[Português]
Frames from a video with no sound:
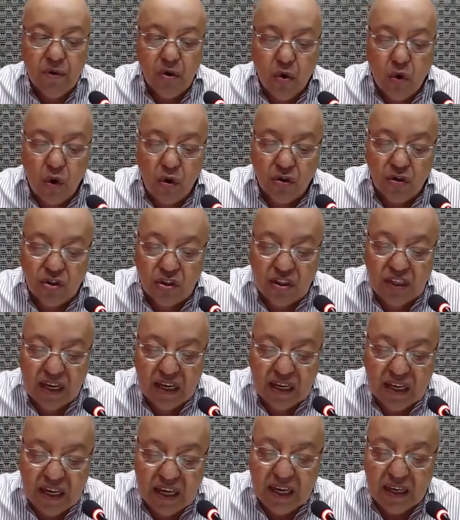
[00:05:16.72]

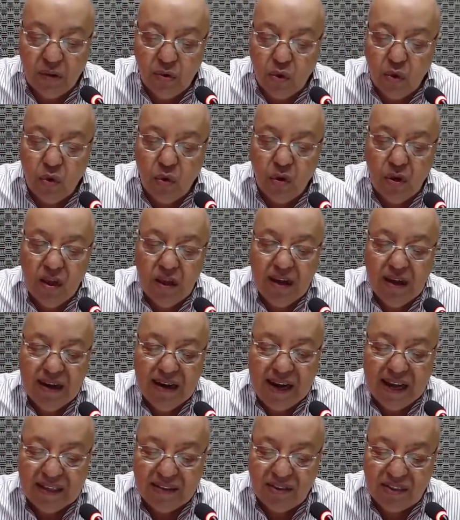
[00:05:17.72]
conseguido
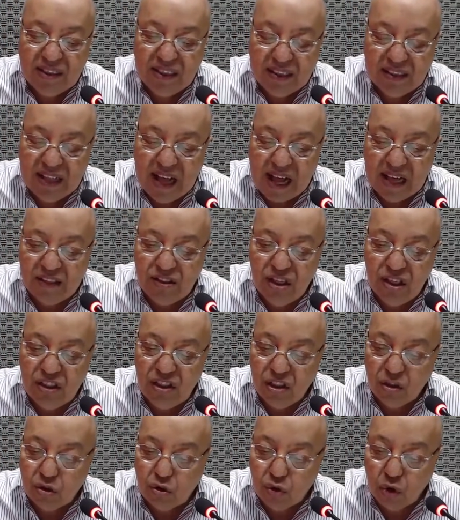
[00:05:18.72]
na cidade
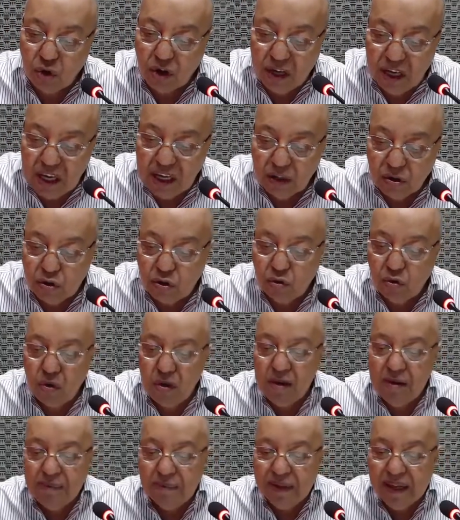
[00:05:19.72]
de Sorriso,
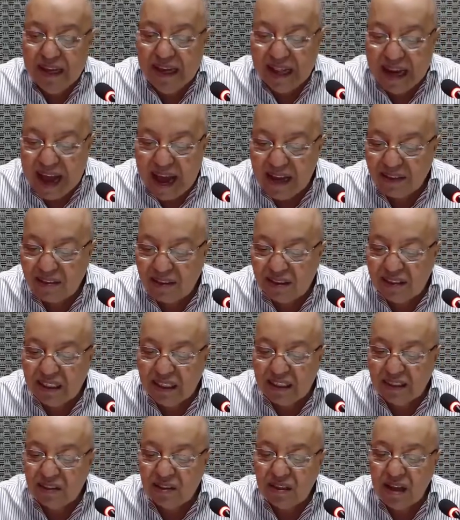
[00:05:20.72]

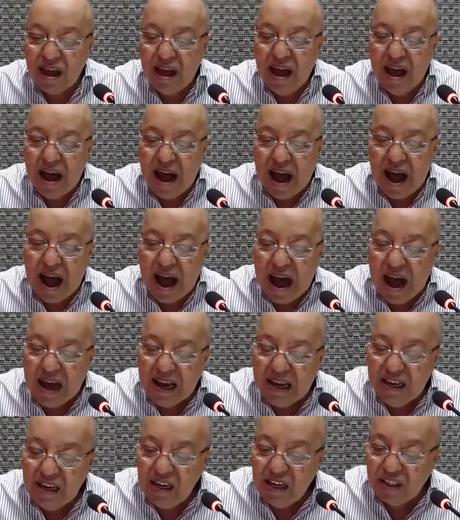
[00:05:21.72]
graças à
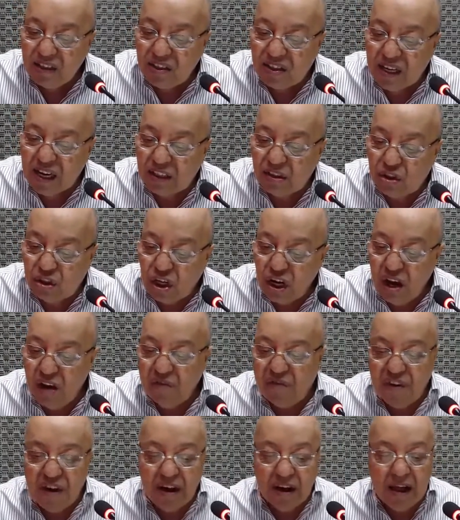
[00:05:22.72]

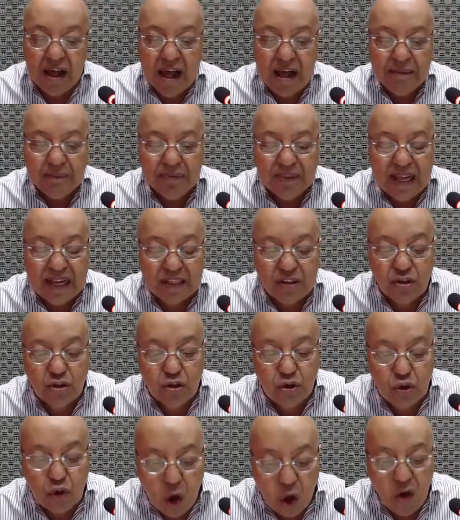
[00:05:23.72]
iniciativa das
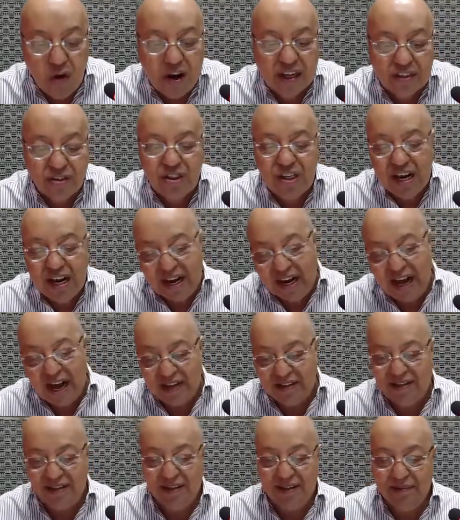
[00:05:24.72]
donas de
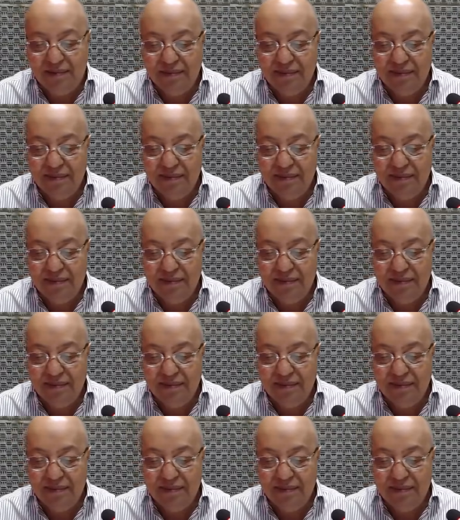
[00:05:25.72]
casa.